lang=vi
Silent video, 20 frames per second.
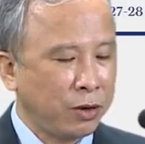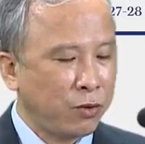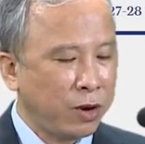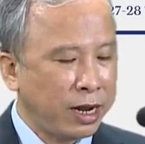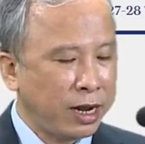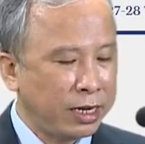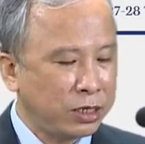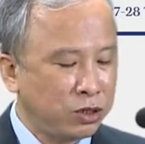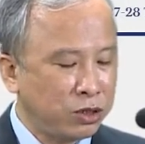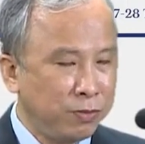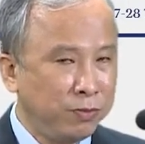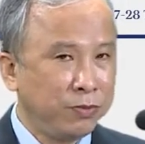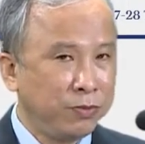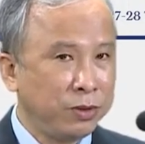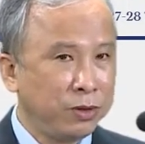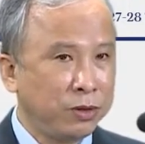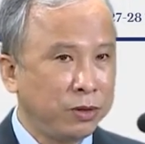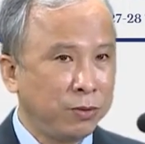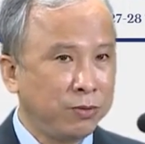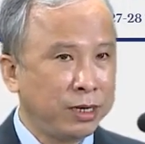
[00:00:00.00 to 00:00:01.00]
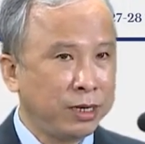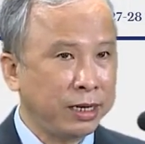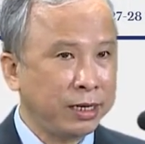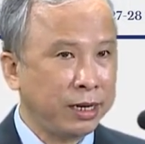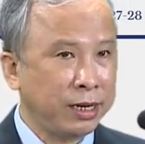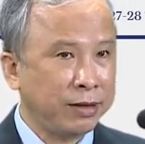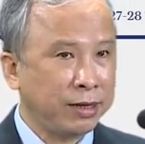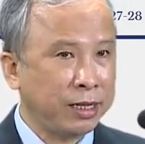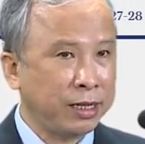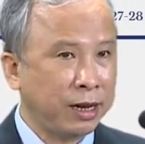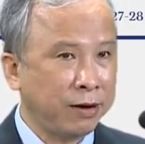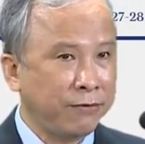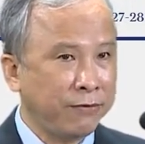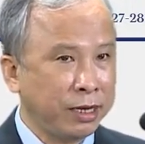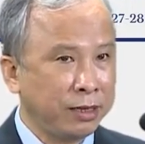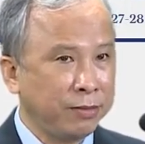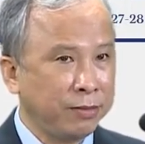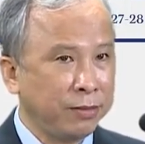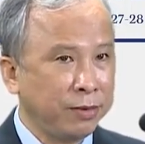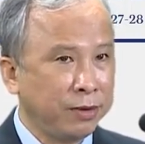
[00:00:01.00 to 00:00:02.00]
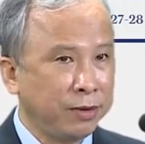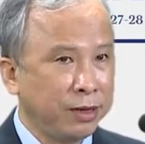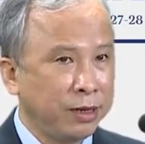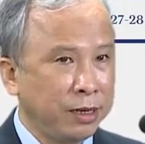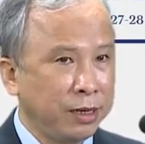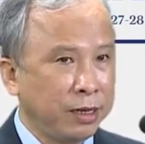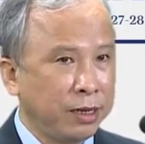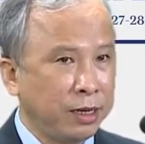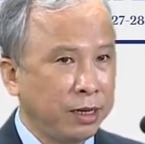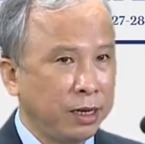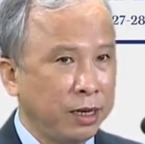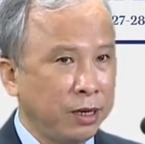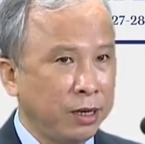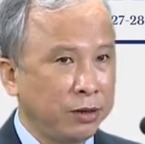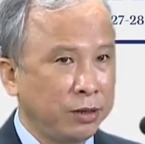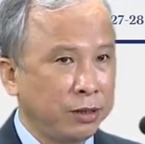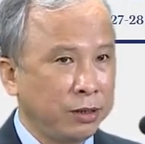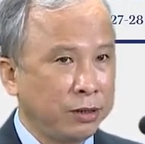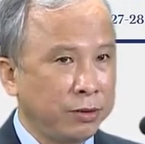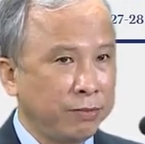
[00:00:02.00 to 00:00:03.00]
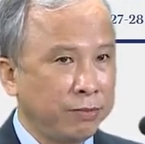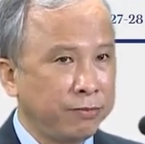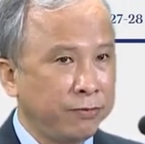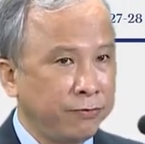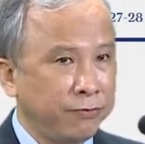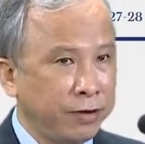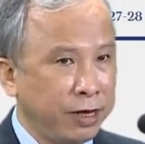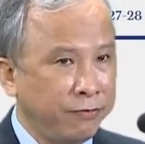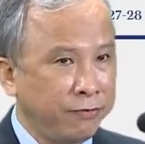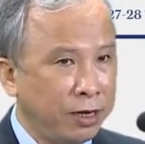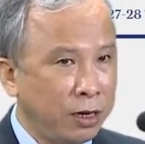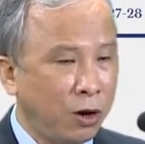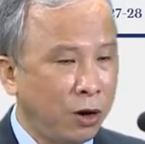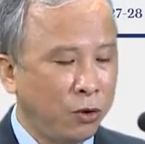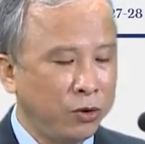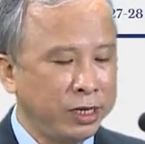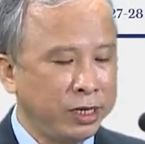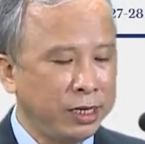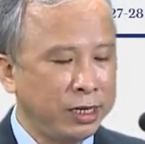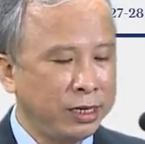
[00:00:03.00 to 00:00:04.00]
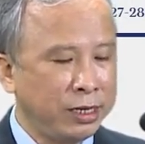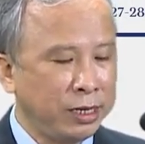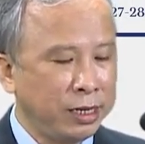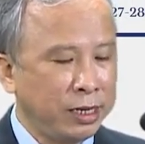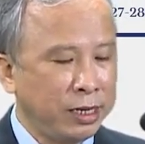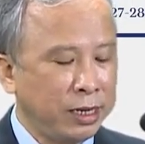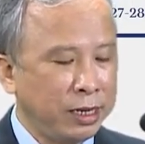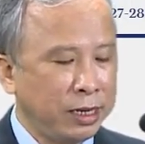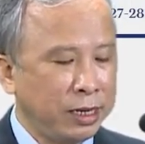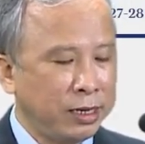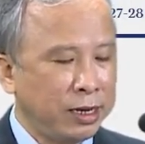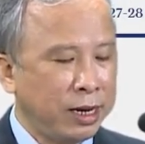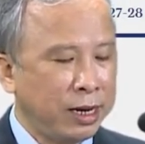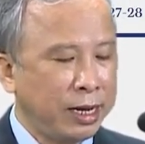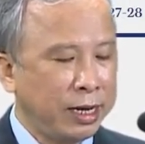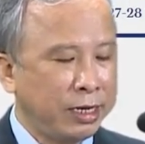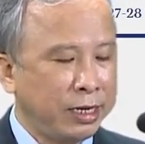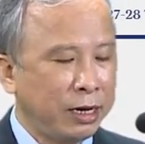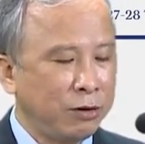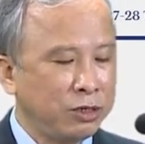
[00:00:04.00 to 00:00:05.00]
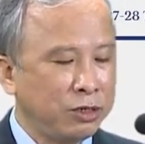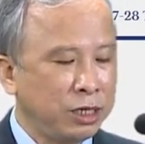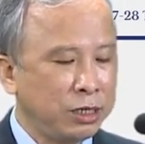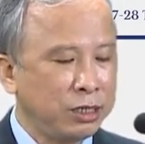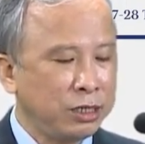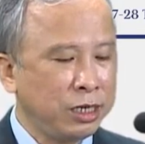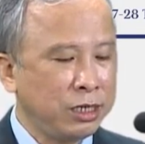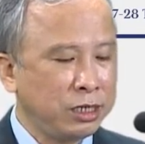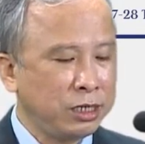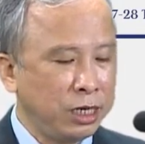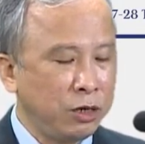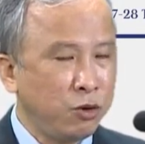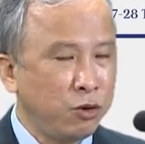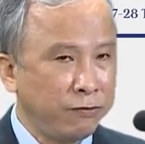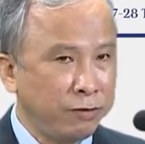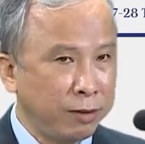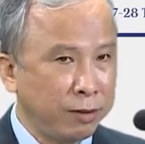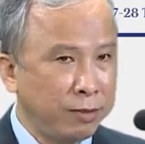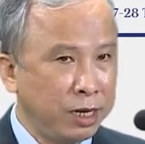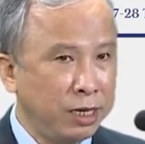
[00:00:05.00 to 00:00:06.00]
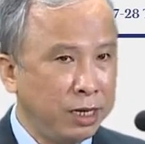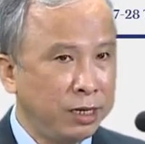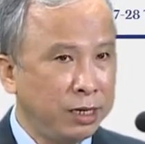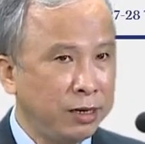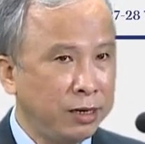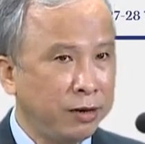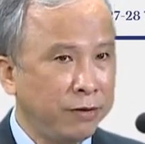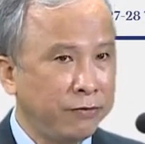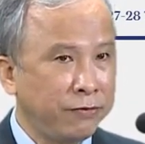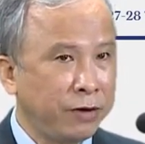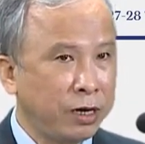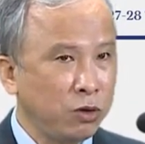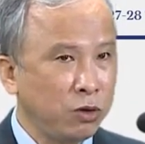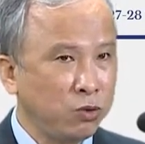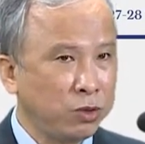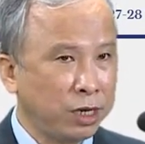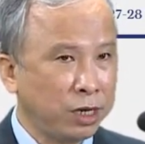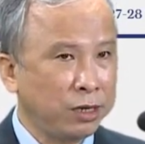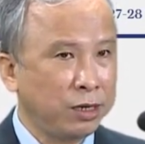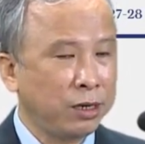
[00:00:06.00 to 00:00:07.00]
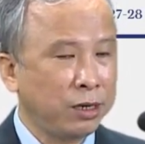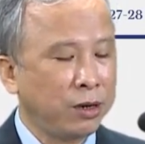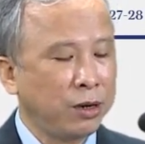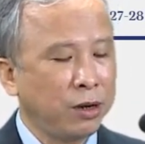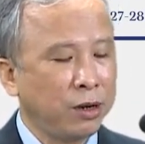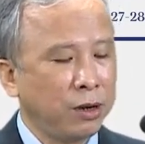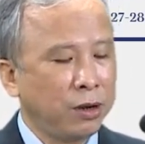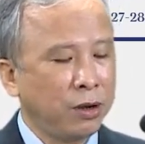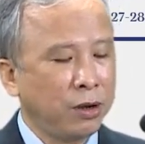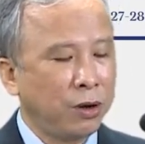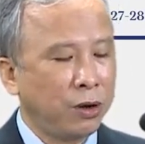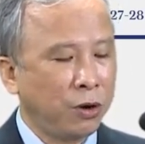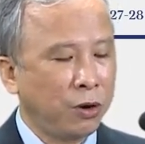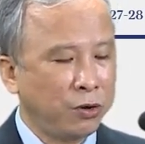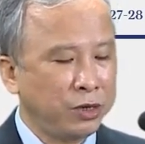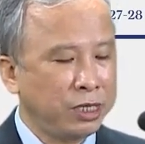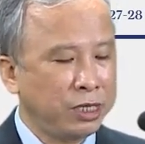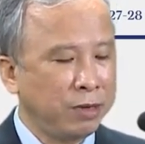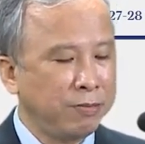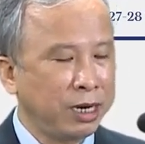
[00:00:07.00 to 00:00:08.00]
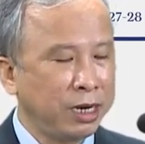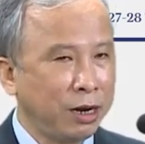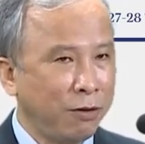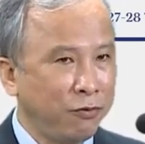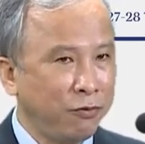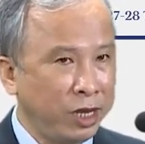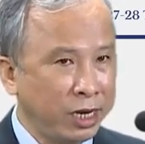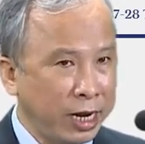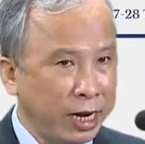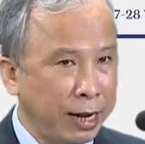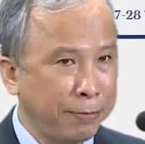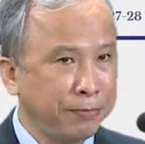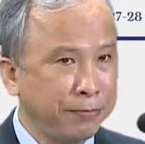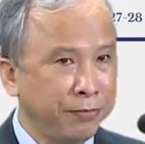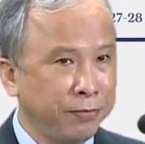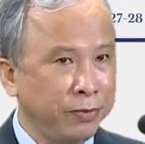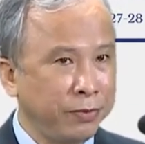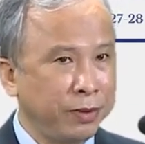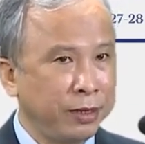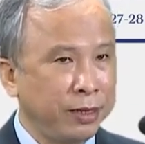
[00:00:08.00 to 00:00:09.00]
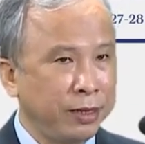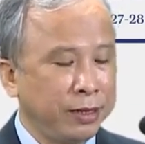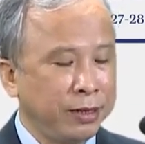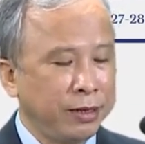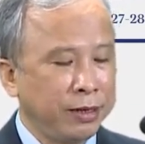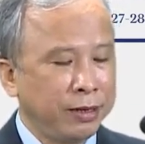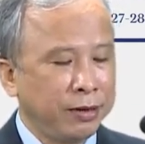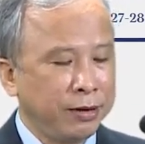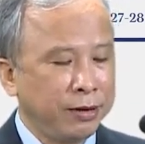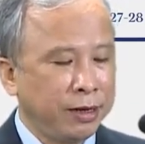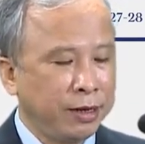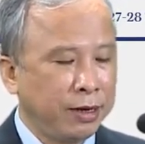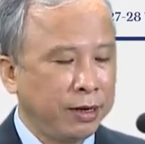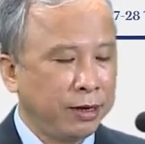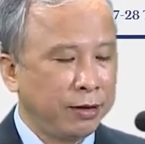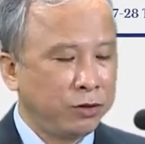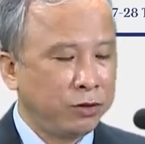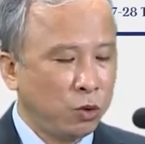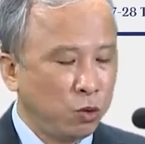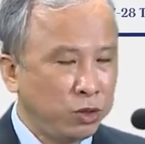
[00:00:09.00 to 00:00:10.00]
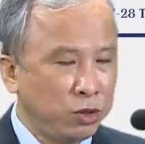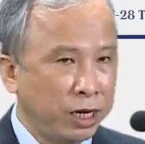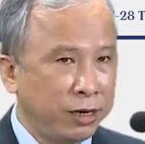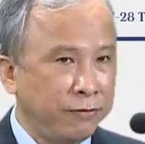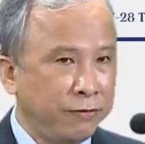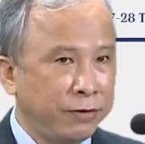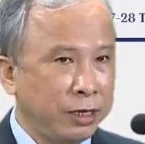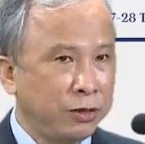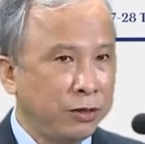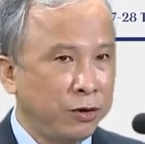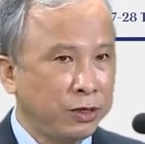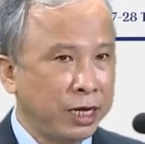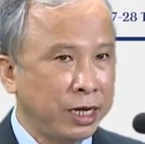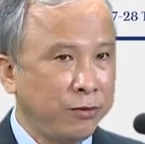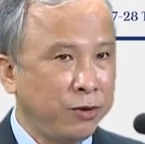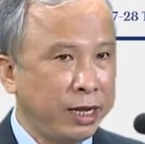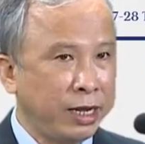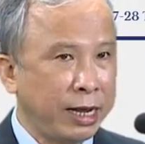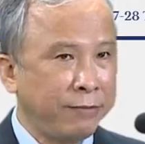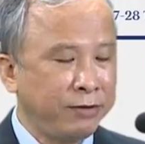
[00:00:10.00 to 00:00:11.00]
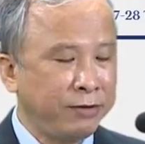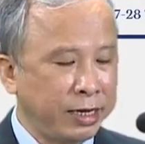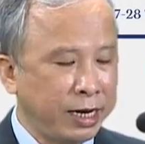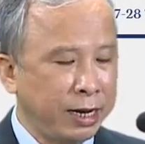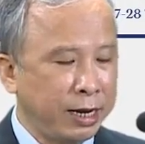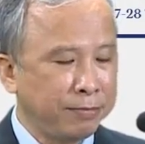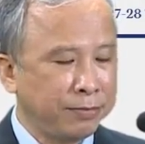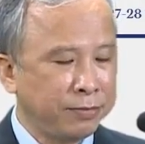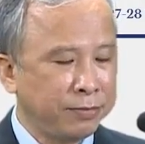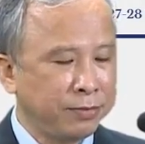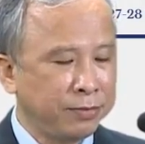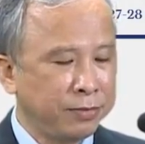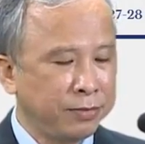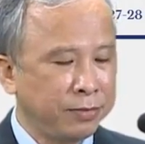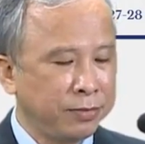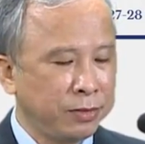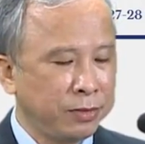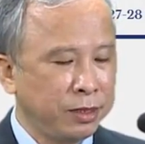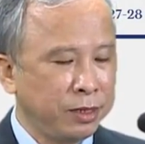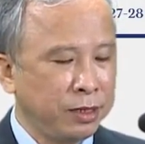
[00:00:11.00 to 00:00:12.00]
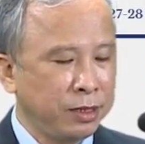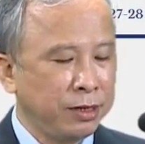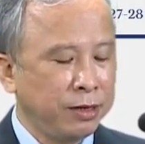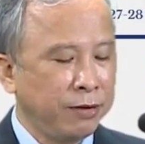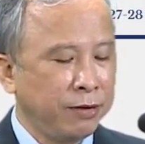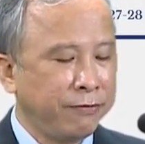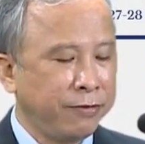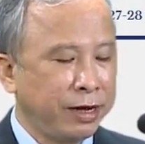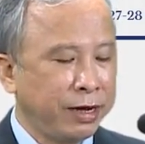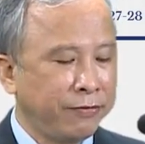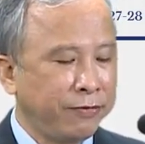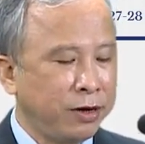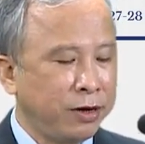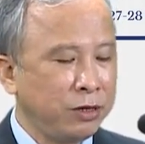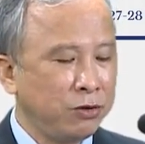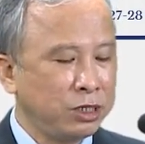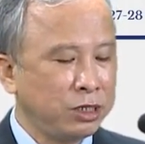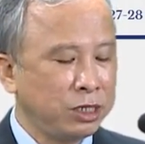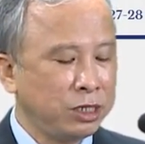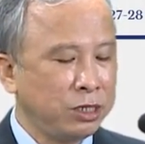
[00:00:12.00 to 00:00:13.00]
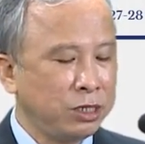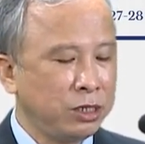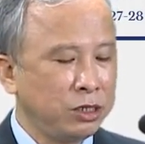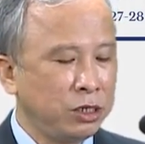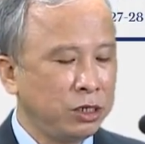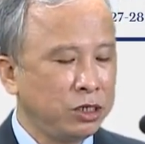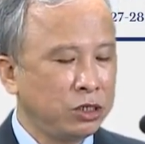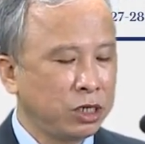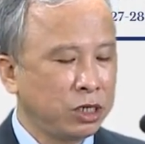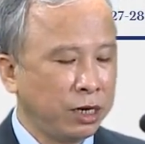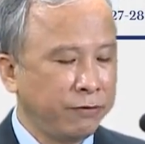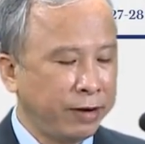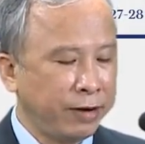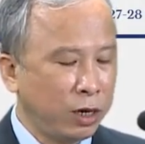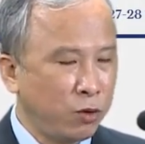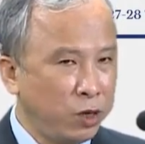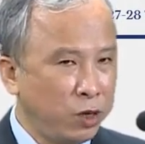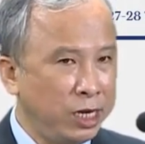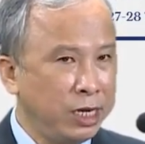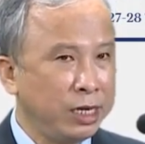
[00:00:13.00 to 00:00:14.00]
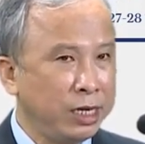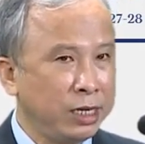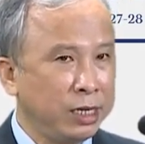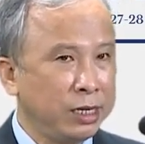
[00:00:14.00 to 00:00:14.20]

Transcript: qua Zoom cũng có các thành phần à, về phía hội đó là giáo sư tiến sĩ Huỳnh Văn Minh, Phó Chủ tịch Hội Tim mạch học Việt Nam, à, Chủ tịch Phân hội Tăng huyết áp Việt Nam và Phó giáo sư Trần Văn Huy